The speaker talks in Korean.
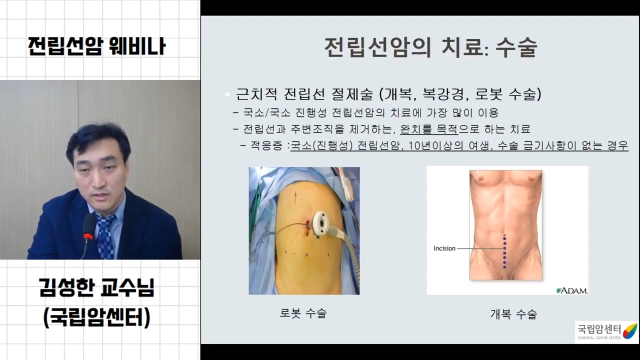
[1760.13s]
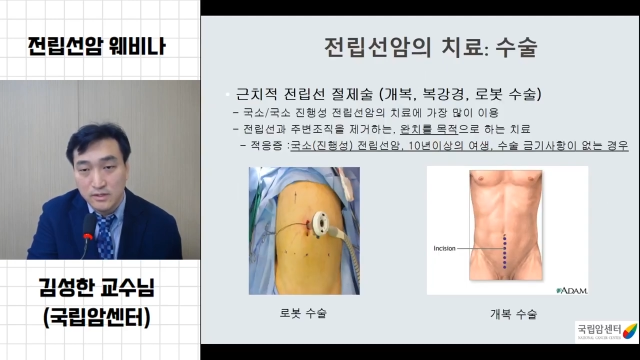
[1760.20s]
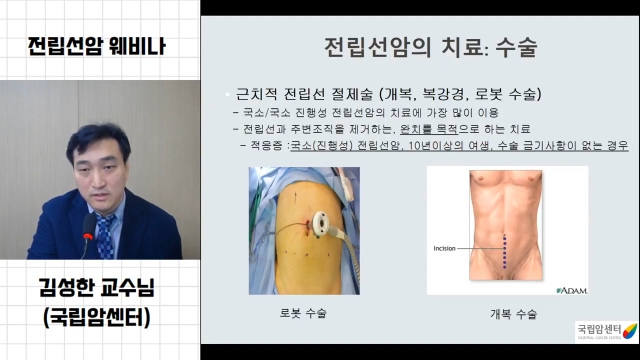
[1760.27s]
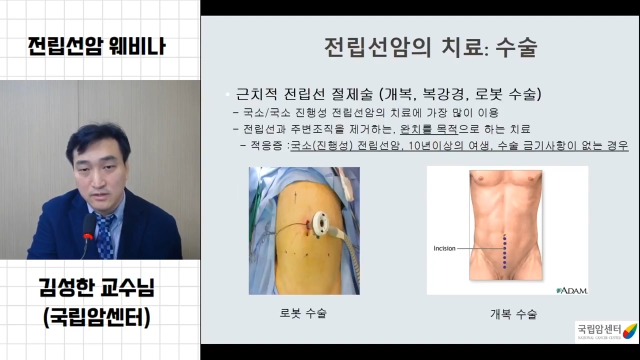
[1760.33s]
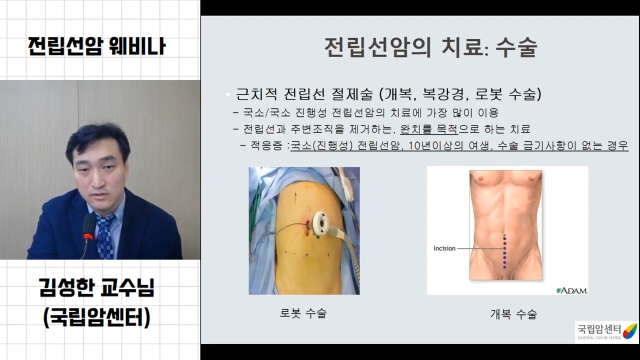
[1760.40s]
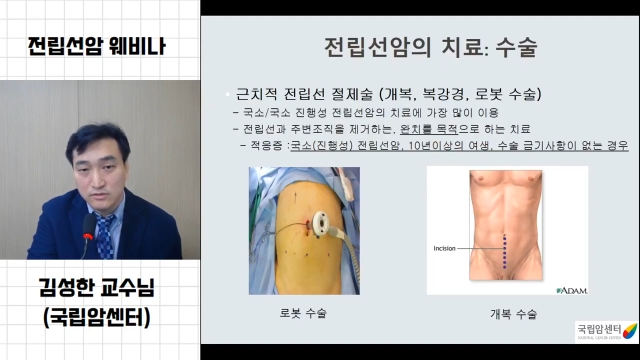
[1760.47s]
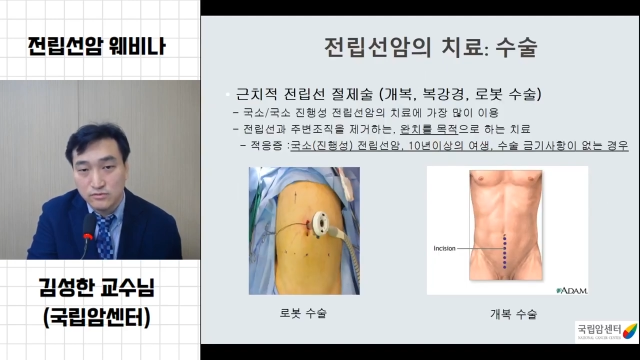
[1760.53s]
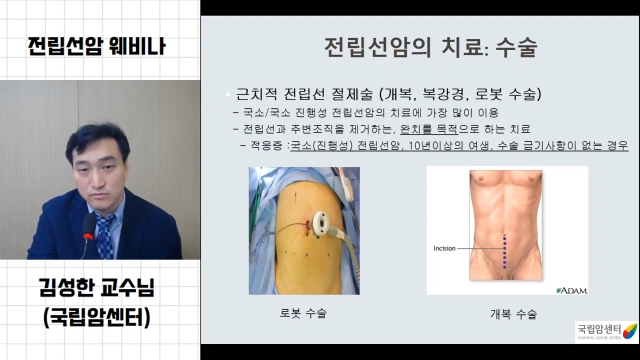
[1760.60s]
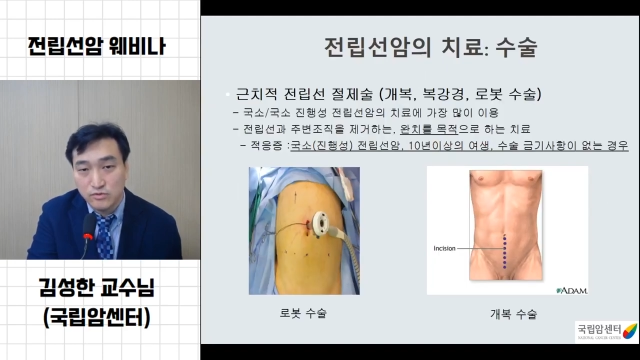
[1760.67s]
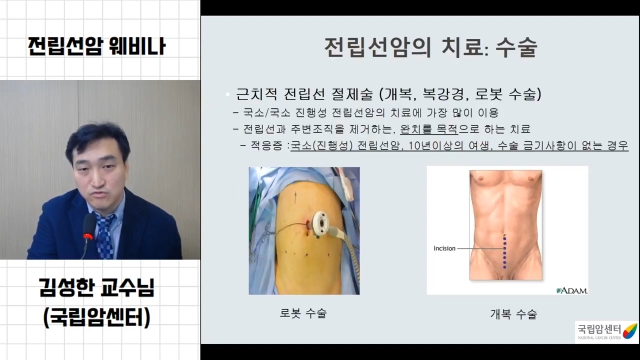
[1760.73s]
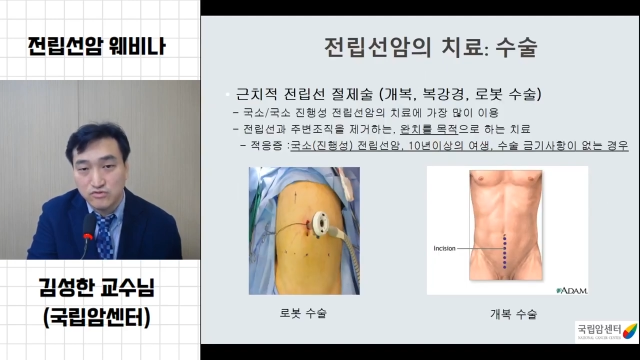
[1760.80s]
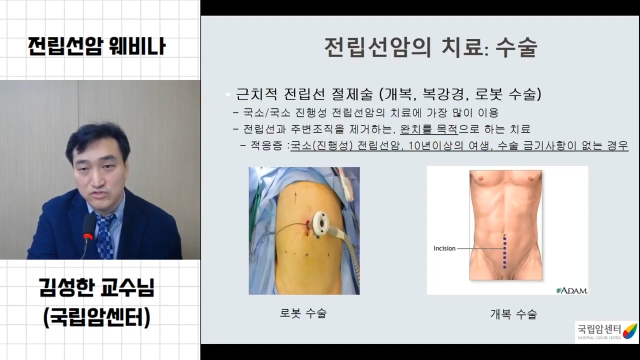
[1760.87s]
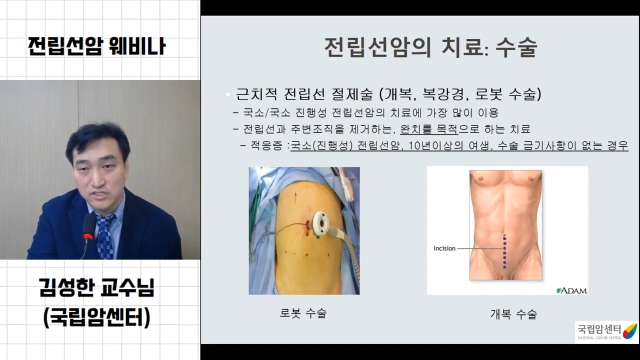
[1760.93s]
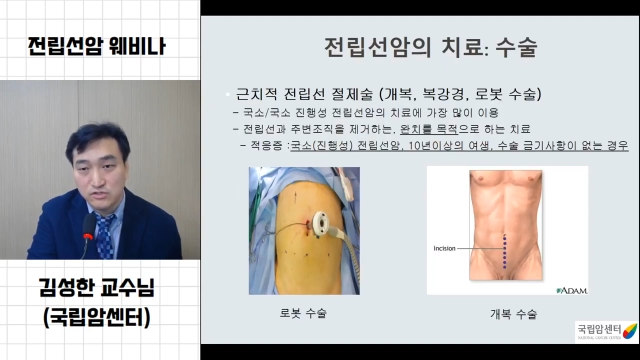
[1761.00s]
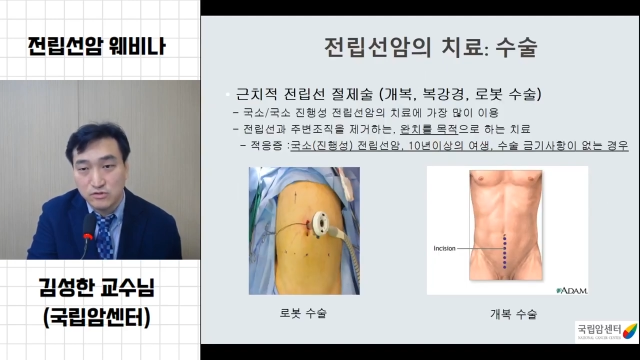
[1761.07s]
어, 좀 더
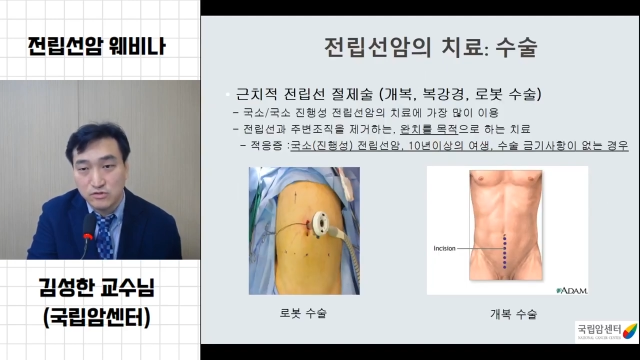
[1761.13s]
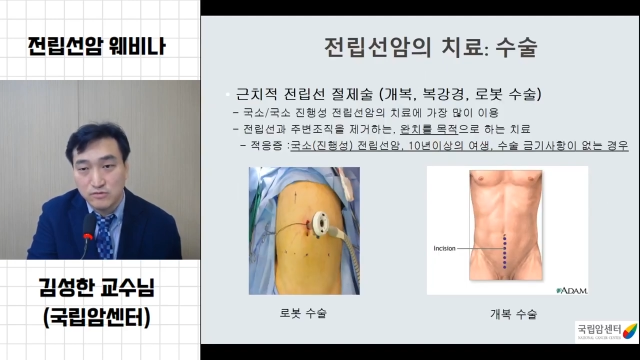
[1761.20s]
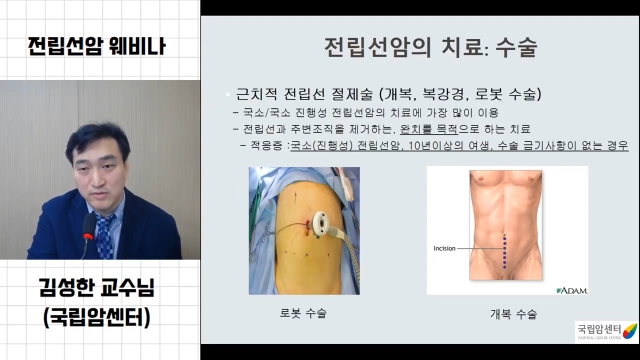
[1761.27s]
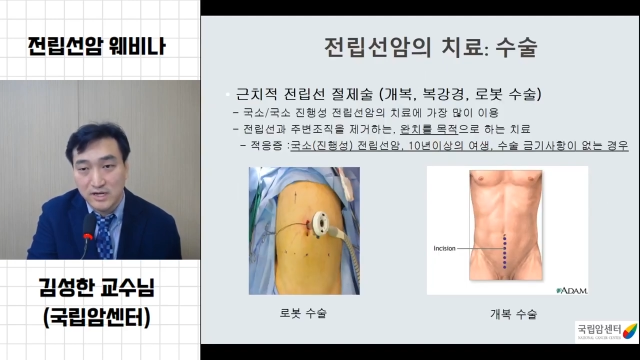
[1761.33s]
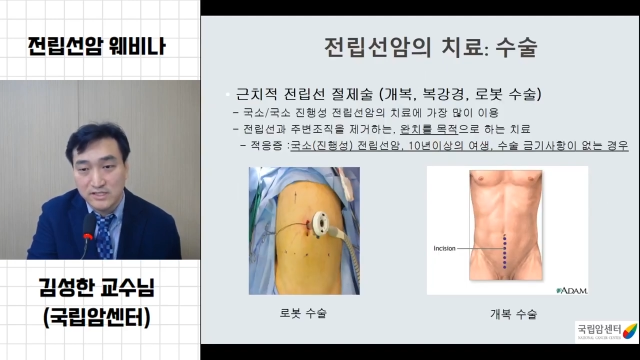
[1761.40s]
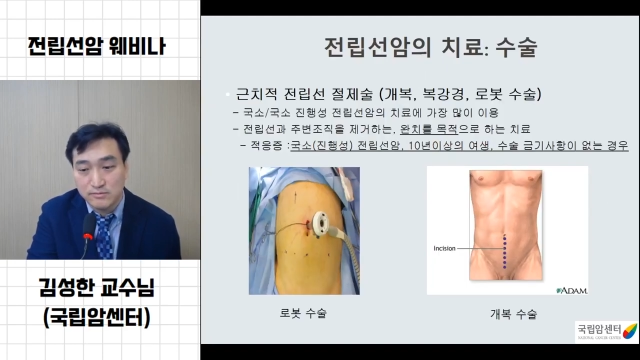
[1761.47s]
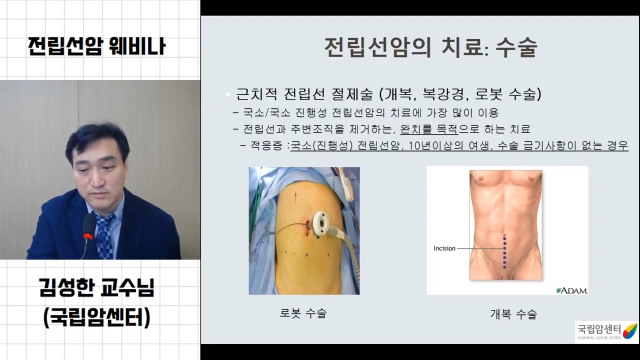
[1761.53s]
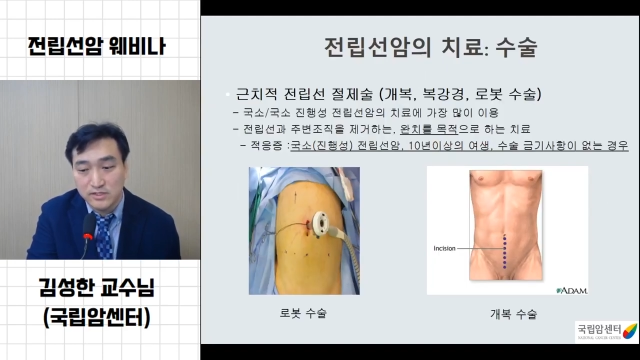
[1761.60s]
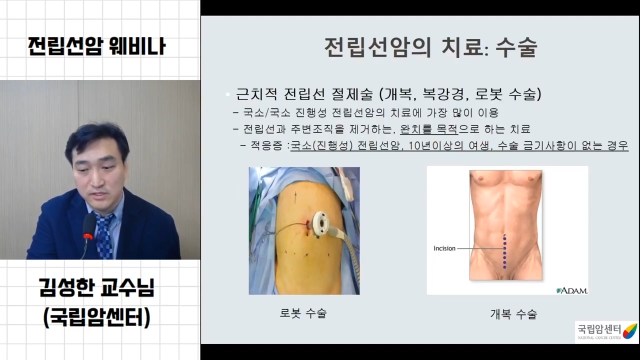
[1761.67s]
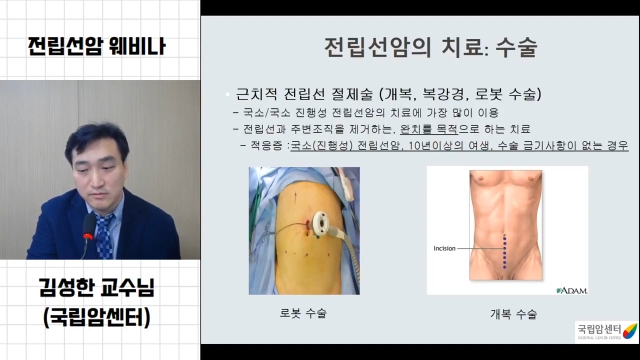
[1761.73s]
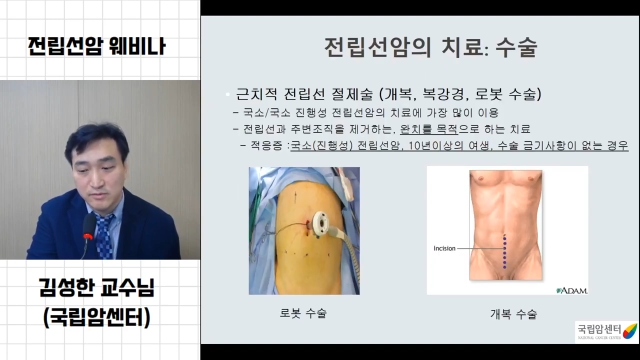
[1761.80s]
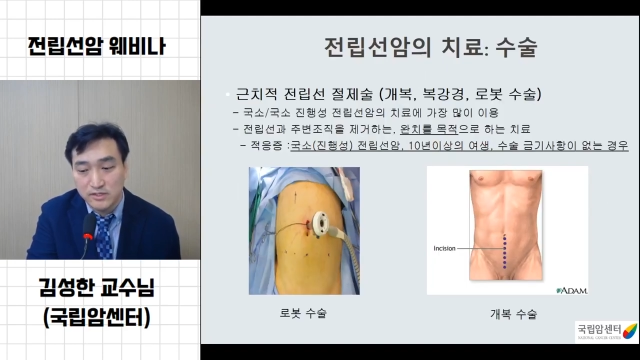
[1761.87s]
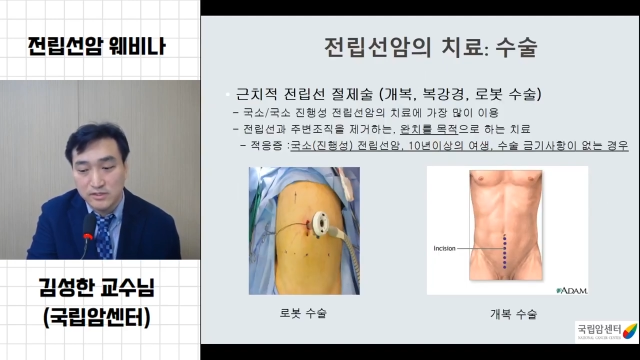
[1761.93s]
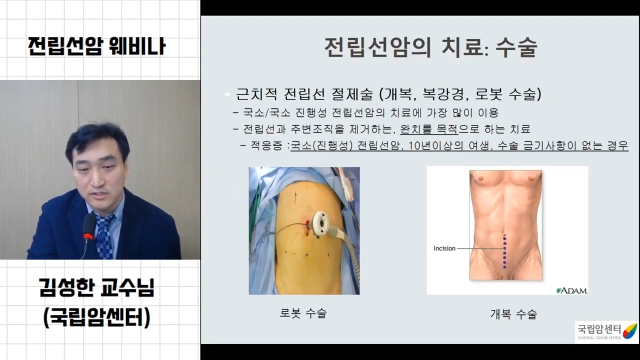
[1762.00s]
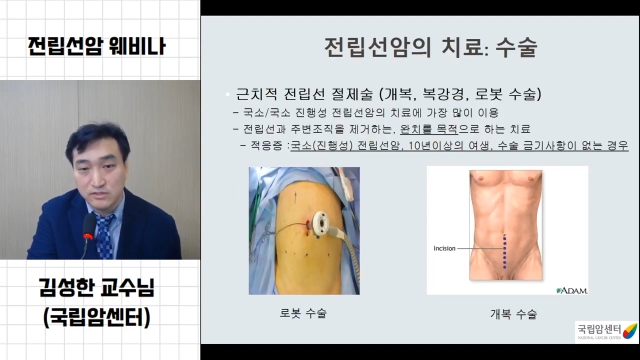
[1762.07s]
구체적으로
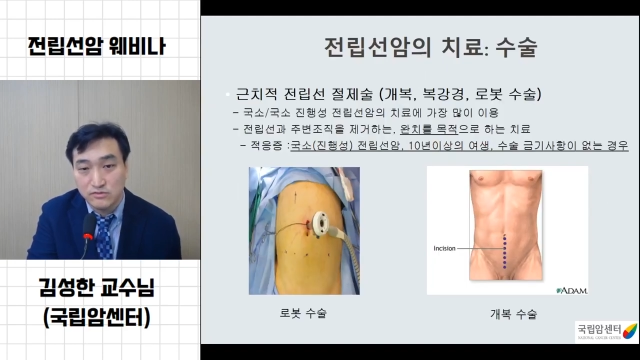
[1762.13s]
말씀드리면 이제